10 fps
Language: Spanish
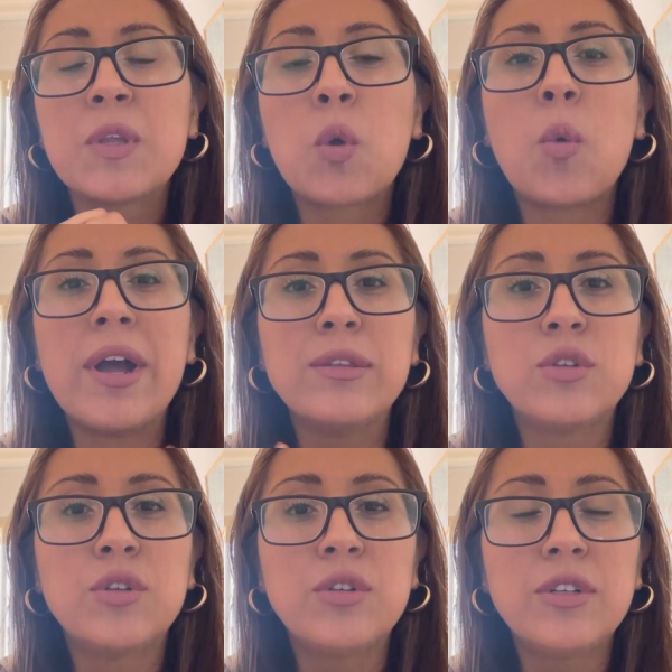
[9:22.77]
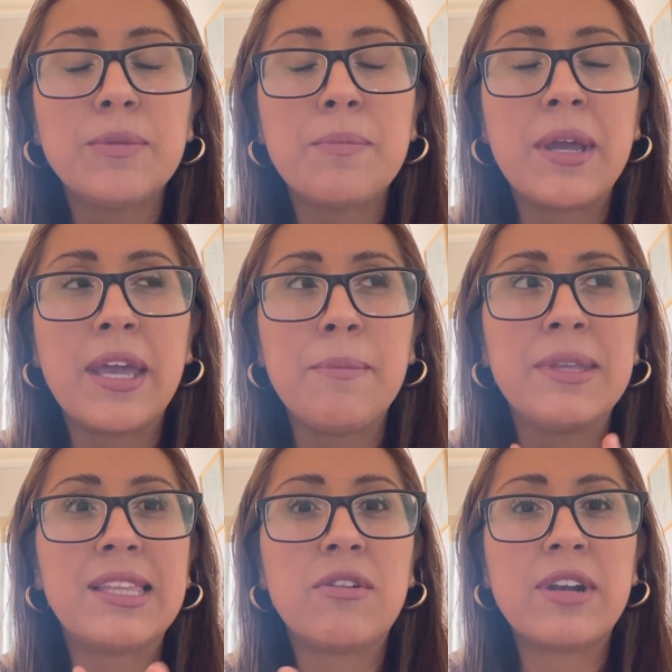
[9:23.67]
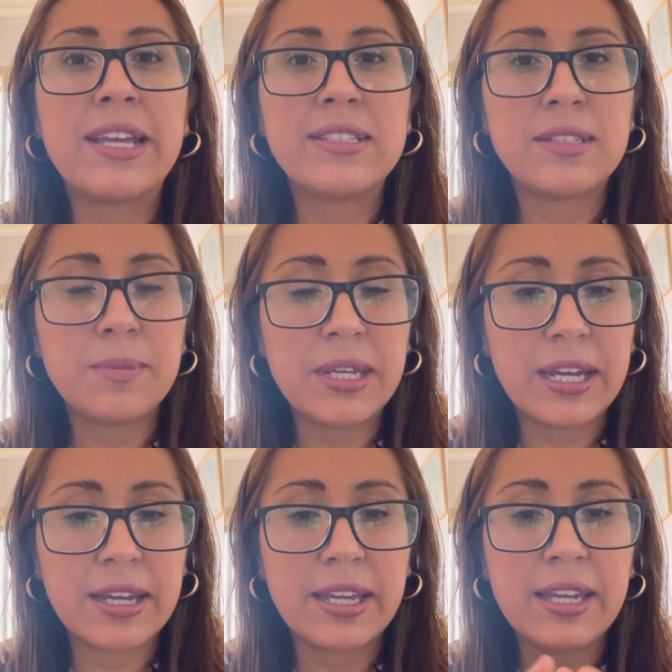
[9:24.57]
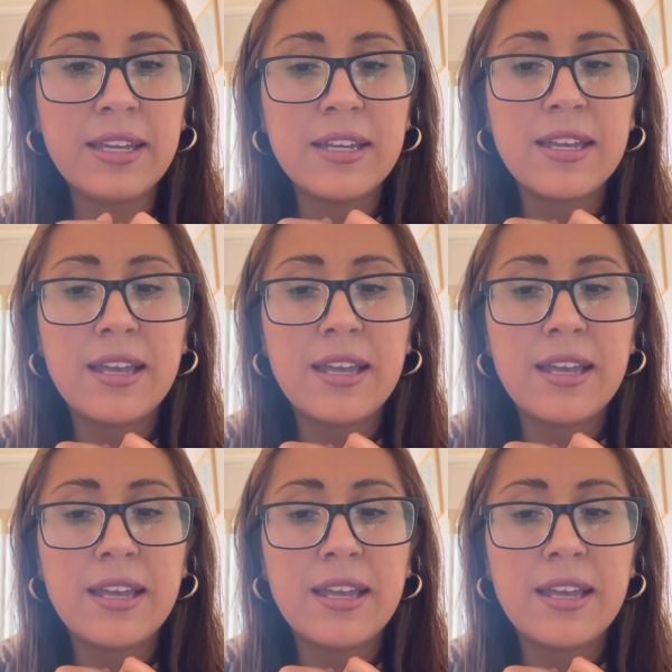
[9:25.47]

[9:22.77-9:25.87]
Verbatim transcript: cuando me invitaron a este viaje